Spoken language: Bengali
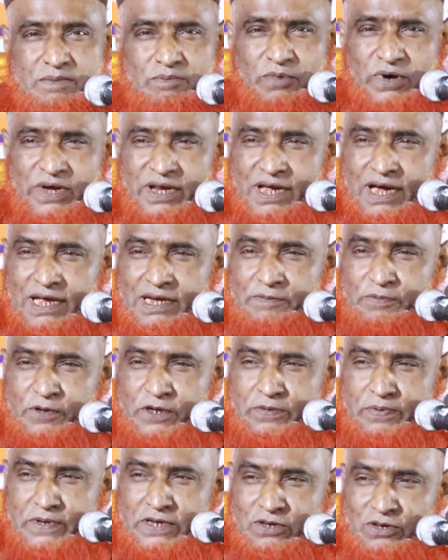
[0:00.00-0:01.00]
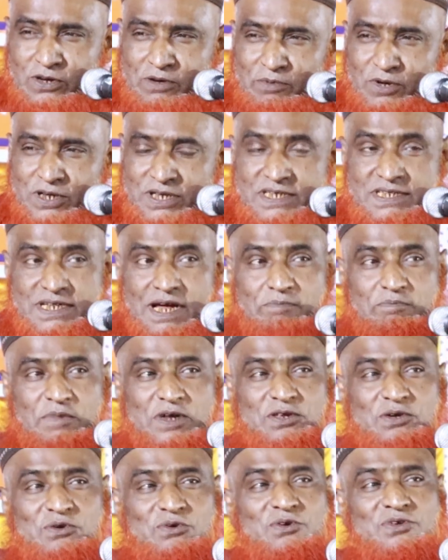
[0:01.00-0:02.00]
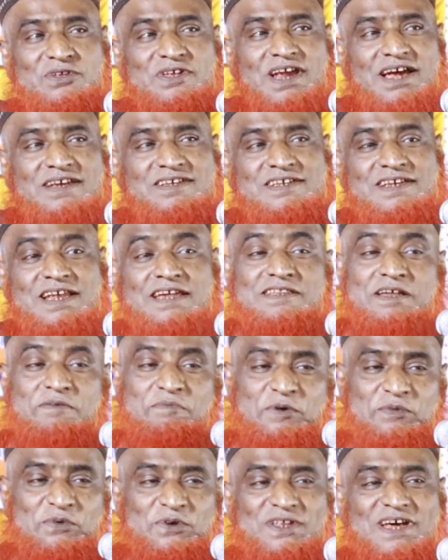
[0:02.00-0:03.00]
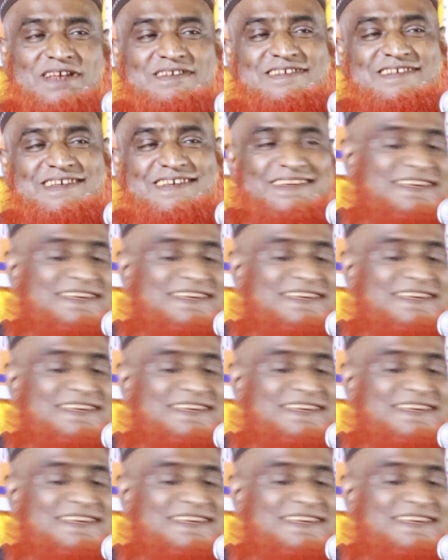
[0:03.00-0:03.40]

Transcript: বইয়ের কানে ফিস ফিস করে বলতেছে আব্বা তো কোনোদিন আসে না আজকে বিপদ যাচ্ছে